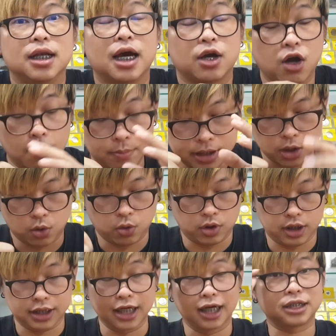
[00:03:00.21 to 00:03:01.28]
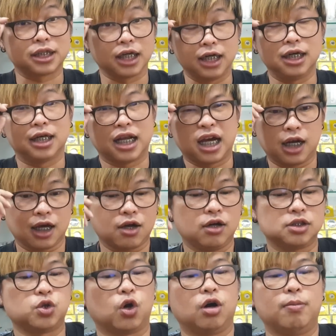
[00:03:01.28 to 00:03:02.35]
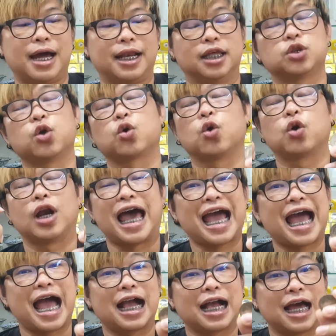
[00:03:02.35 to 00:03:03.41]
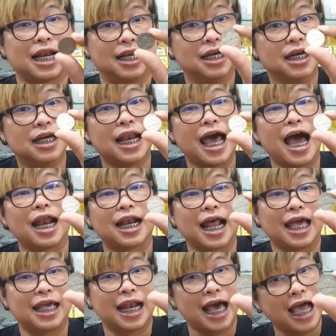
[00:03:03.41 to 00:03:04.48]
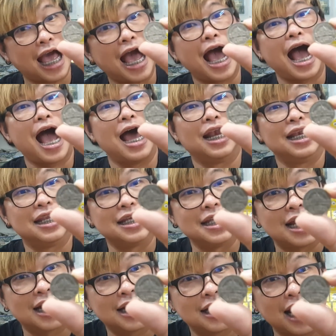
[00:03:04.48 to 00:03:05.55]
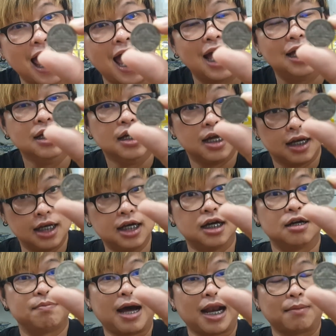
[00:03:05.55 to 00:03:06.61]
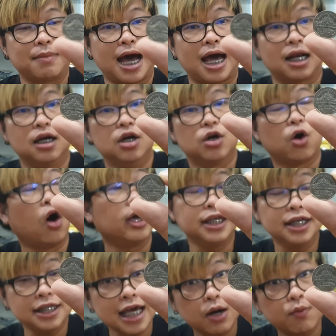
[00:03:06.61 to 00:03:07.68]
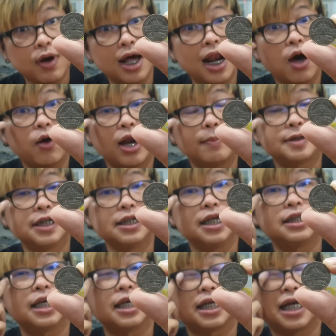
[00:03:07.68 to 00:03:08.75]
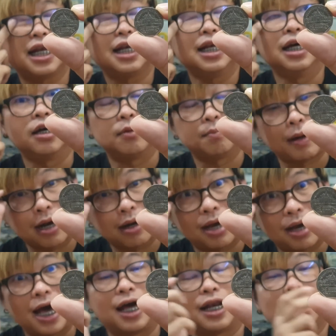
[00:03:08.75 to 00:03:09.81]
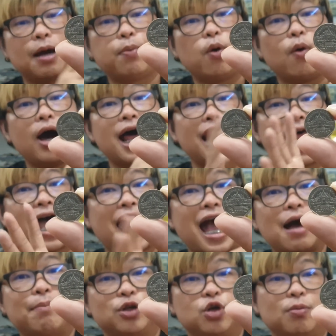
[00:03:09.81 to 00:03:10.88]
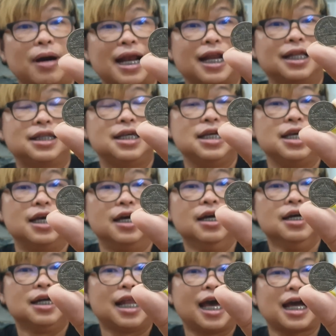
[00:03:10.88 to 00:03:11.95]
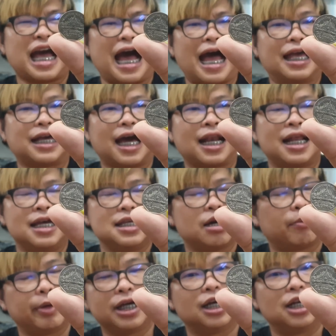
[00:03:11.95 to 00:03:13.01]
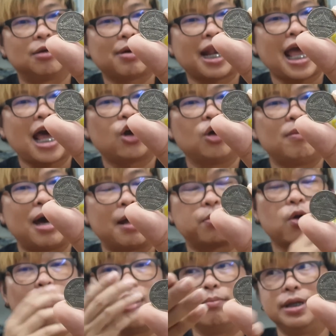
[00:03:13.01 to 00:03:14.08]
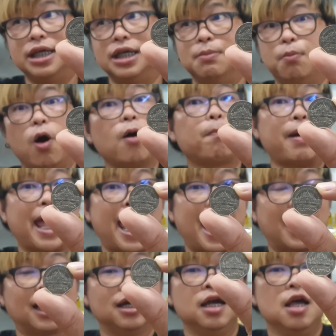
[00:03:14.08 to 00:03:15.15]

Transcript: นะก็มีคนนะเจอนะแล้วก็ส่งเข้ามาเนี่ยตกลงราคากันนะในราคาเหรียญละ หนึ่งพัน บาทขอยืนยันว่าเรารับซื้อจริงๆนะ หนึ่งพัน บาทนะครับเพราะว่าราคาปัจจุบันนะที่นะขายกันเนี่ยยังไม่เกิน หนึ่งพันห้าร้อย บาทเพราะว่ามีบล็อกแผง